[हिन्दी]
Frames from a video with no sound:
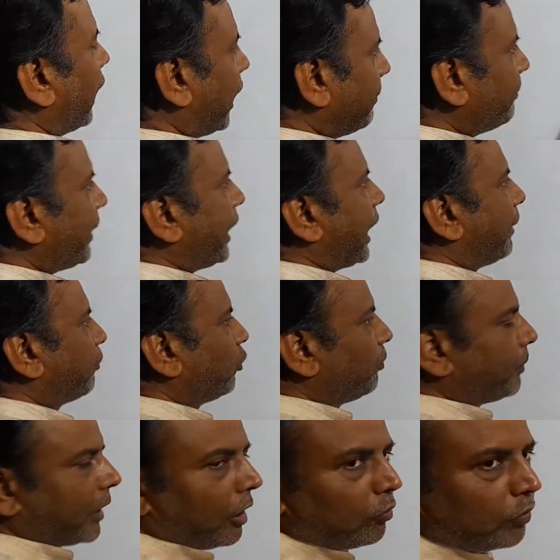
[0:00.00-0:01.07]
अब मैं आपको
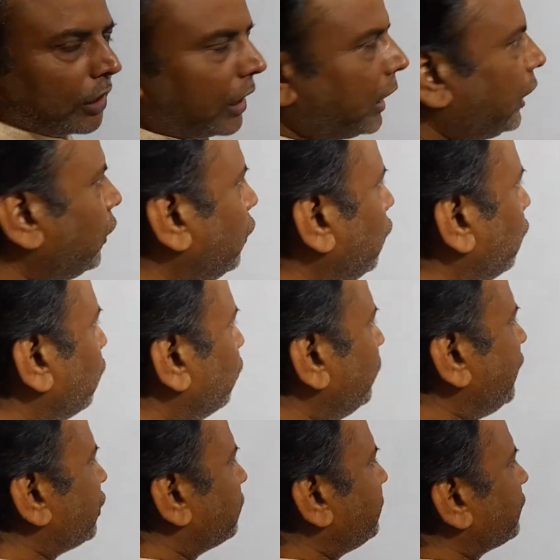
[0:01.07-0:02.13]
पढ़ाऊंगा
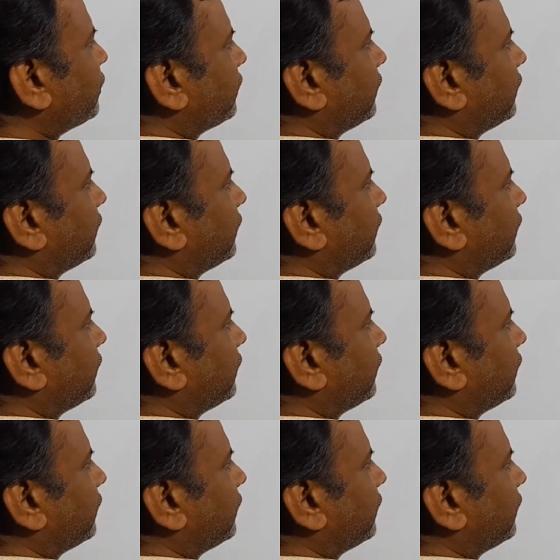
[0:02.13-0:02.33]
उन्नीसवीं